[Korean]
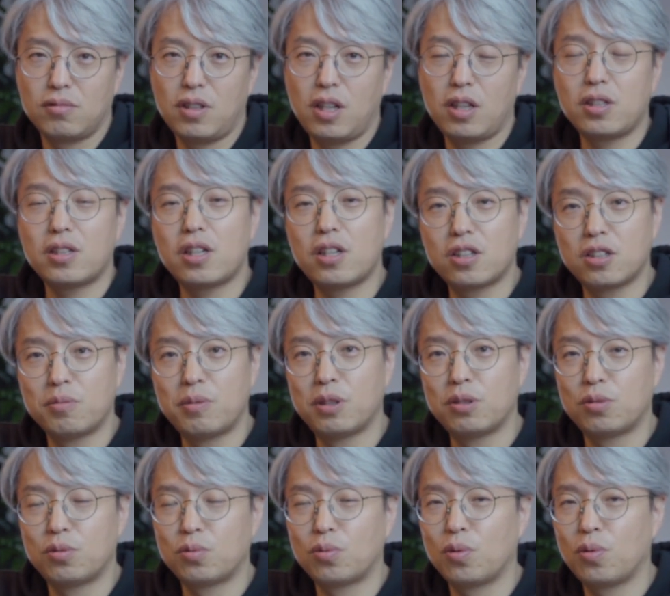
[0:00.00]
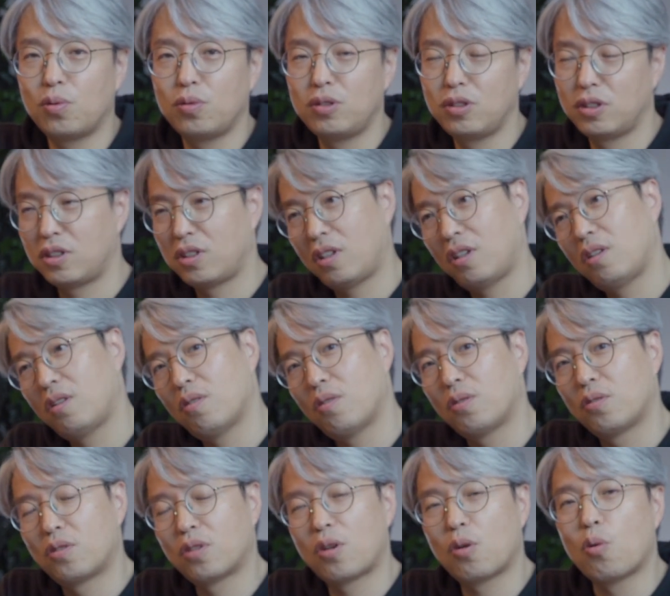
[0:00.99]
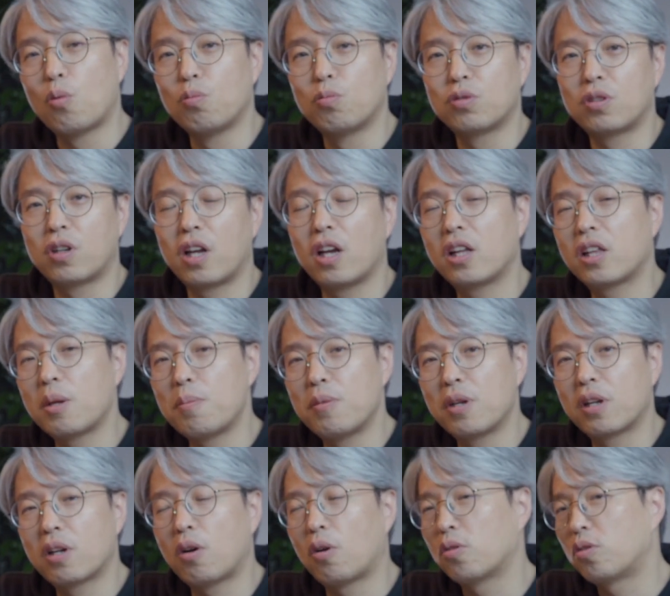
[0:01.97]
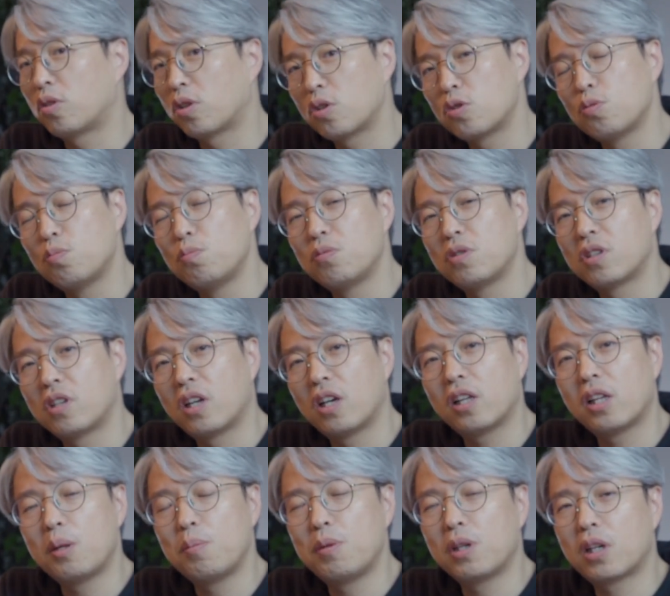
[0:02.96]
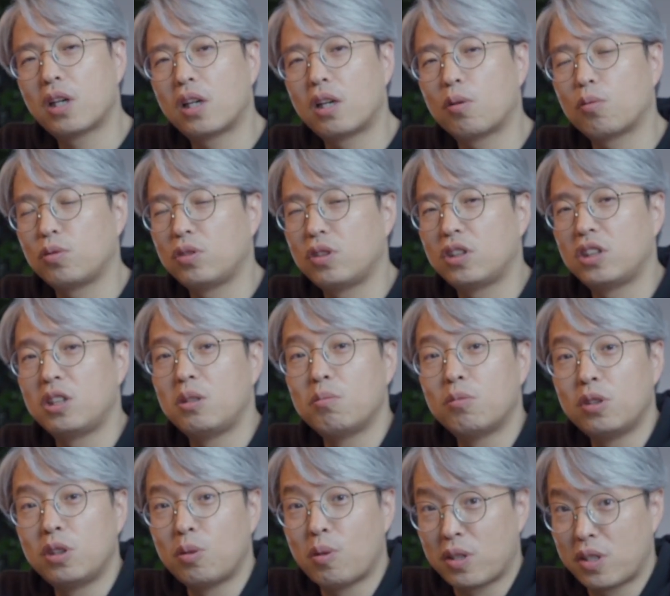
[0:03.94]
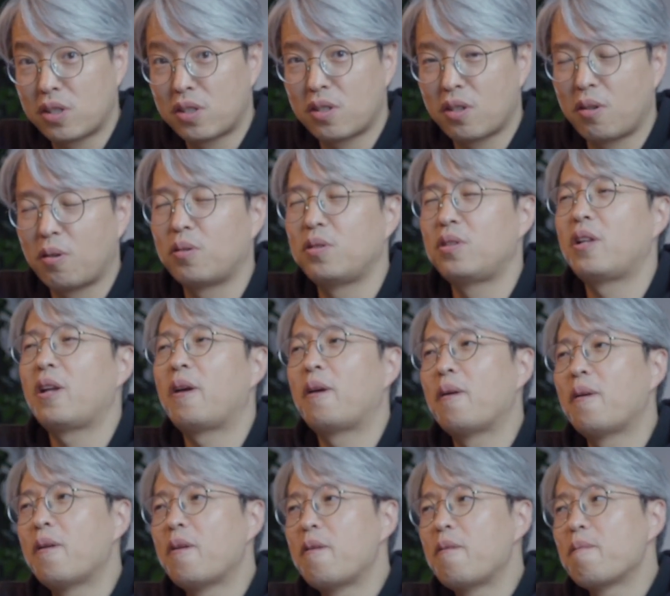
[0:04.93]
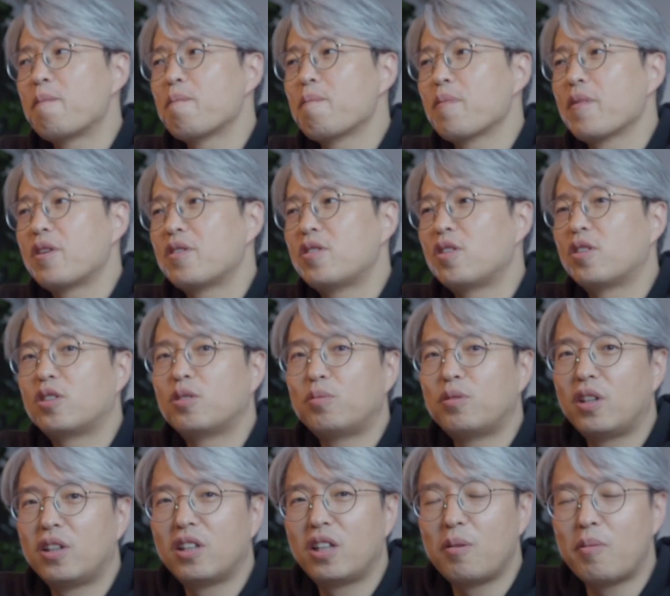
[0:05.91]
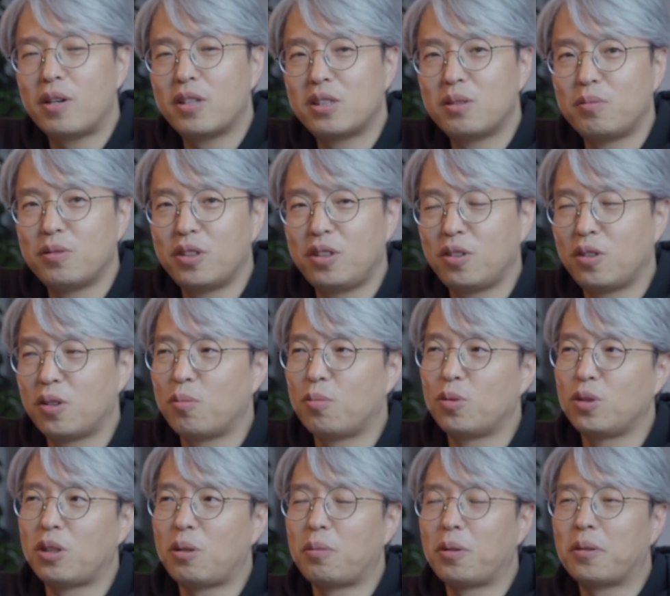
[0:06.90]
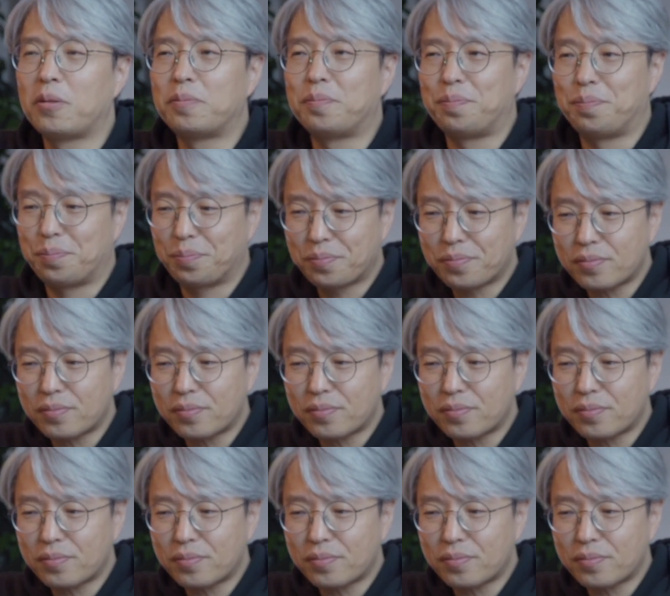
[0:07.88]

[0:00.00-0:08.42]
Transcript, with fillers: 회사를 그만두고 이제 어떻게 공부를 해야 됩니까? 어떻게 준비를 해야 됩니까? 라고 이제 질문이 왔었어요. 근데 그분한테 말씀드린 건 뭐냐면